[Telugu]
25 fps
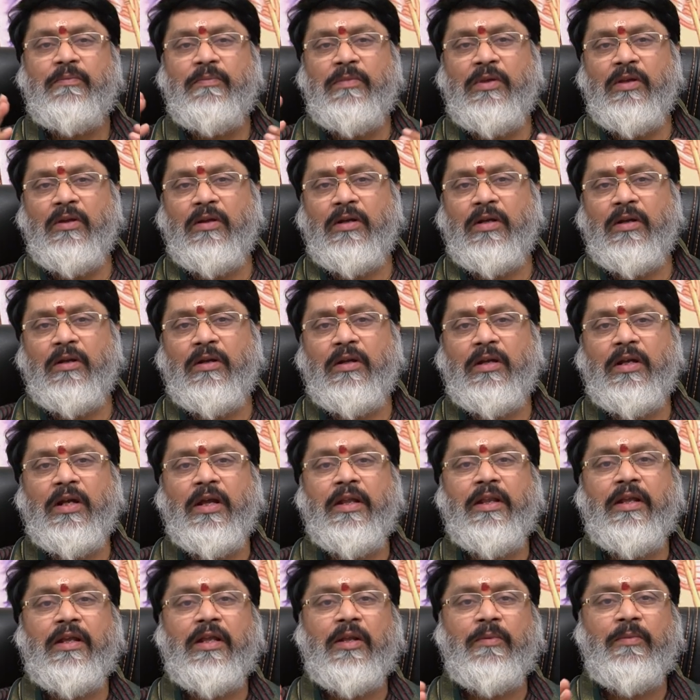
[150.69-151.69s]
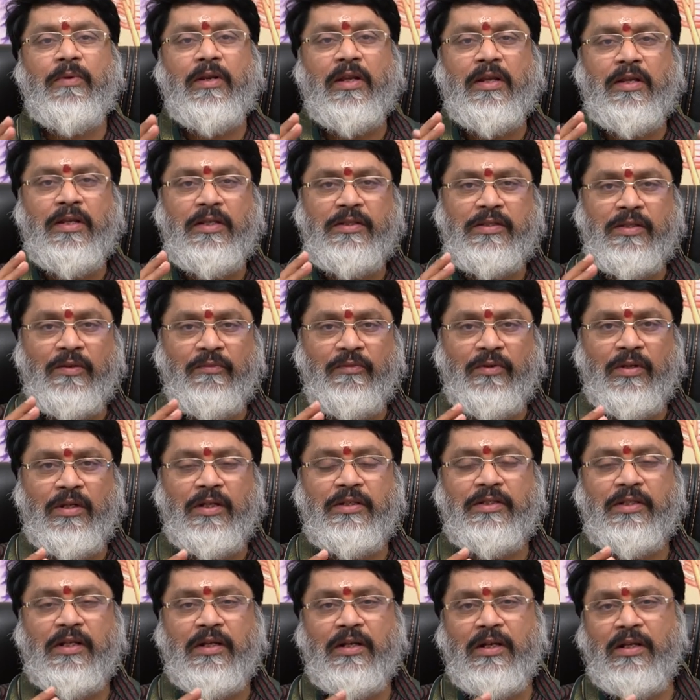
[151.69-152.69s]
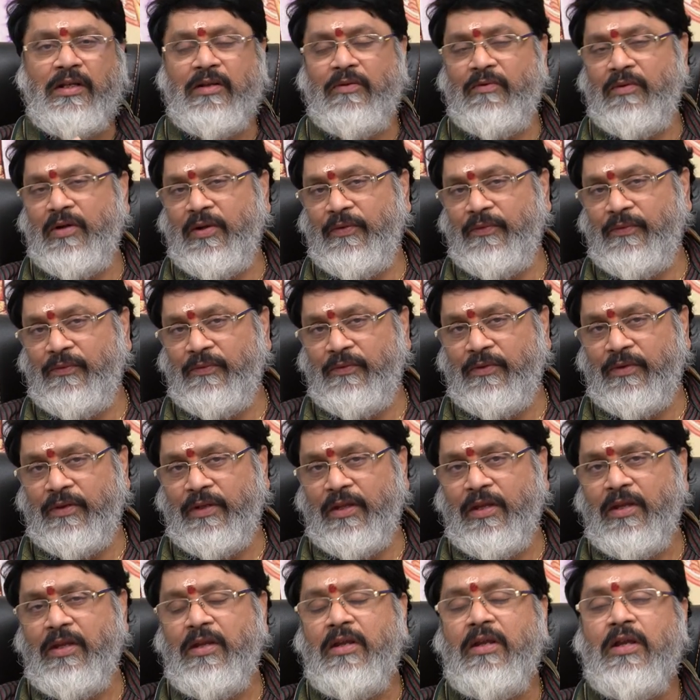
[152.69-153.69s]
మీ యొక్క కార్యక్రమాలన్నీ సవ్యంగా జరగడానికి అవకాశం ఉంటుంది